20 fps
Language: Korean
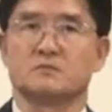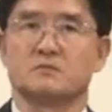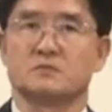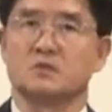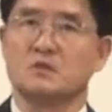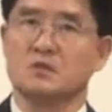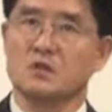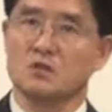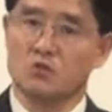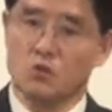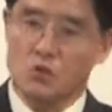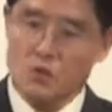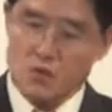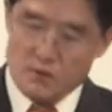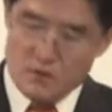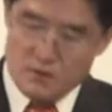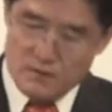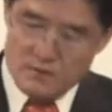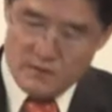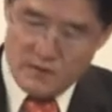그렇게
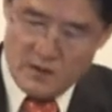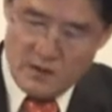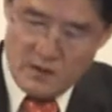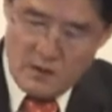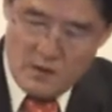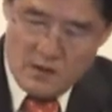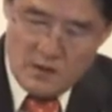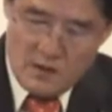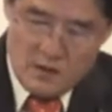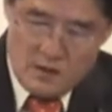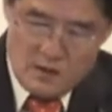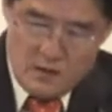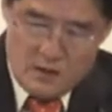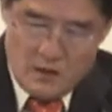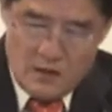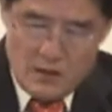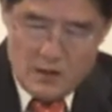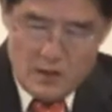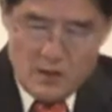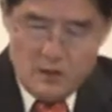교회는
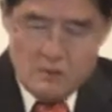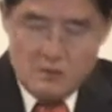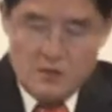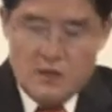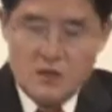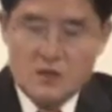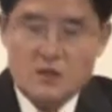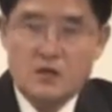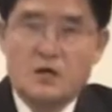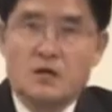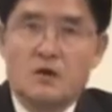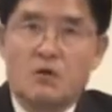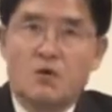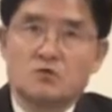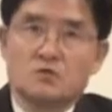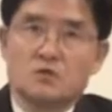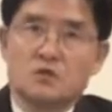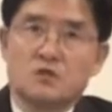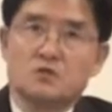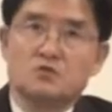하나님 나라가
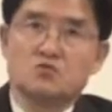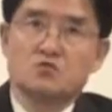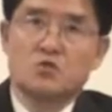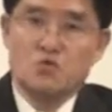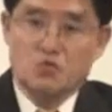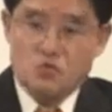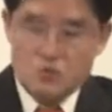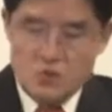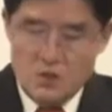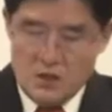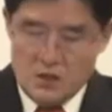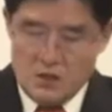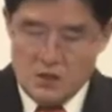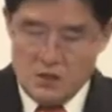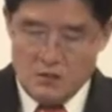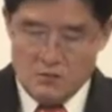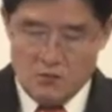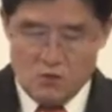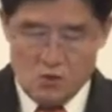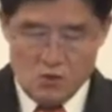온갖
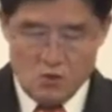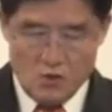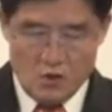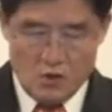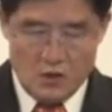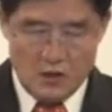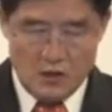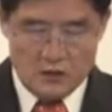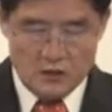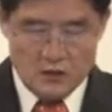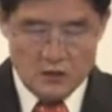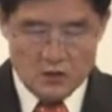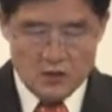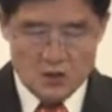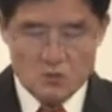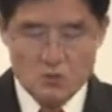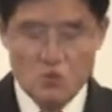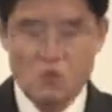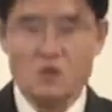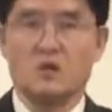종류의 물고기를 낚는
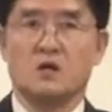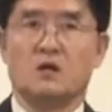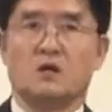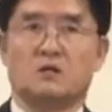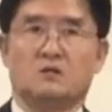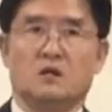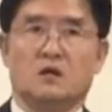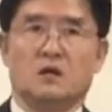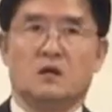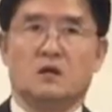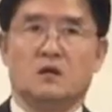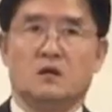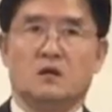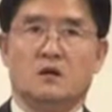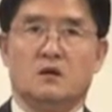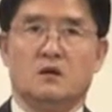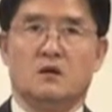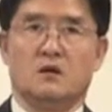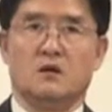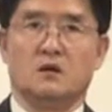그물과
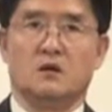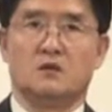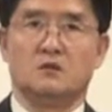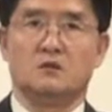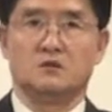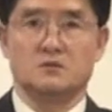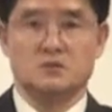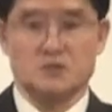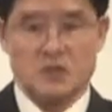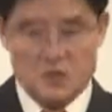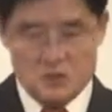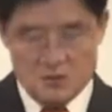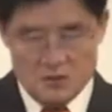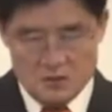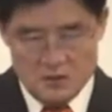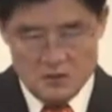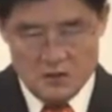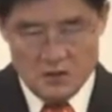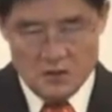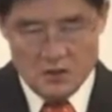같다는
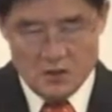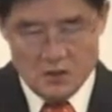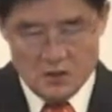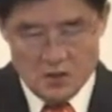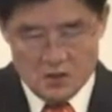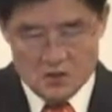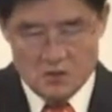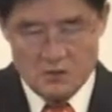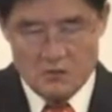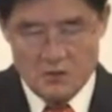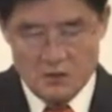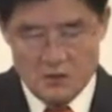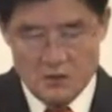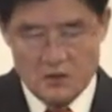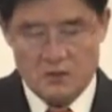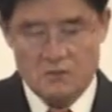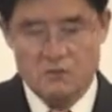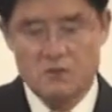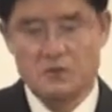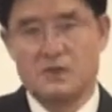사실을 잊으면
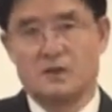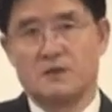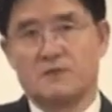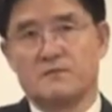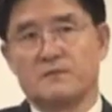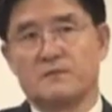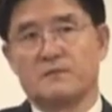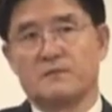안 됩니다.